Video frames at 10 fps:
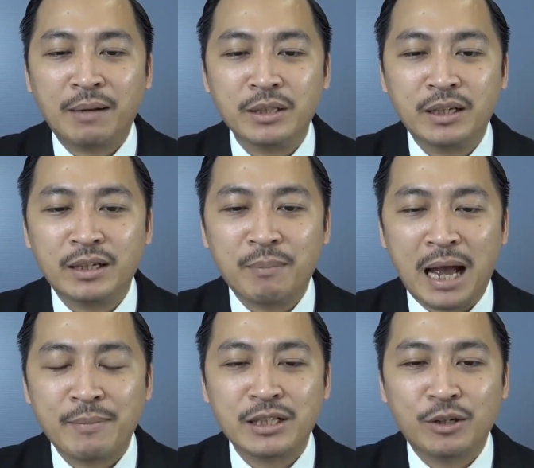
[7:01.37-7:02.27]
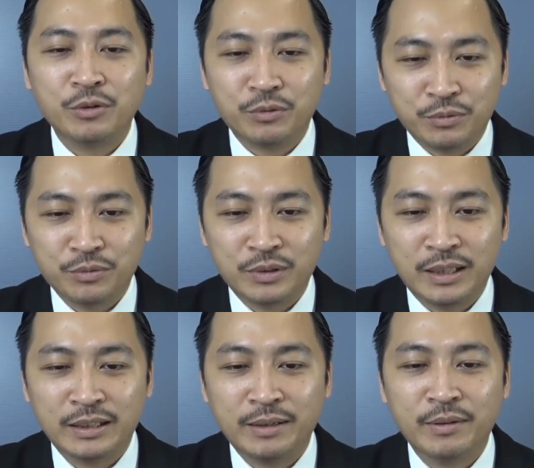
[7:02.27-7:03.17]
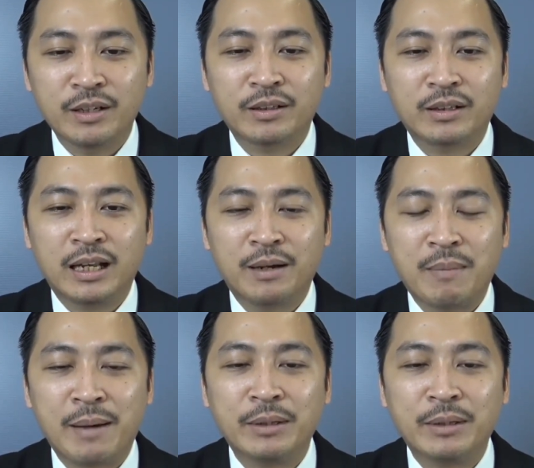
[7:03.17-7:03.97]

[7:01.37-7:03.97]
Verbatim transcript: bây giờ là 36 đấy, thì được là 30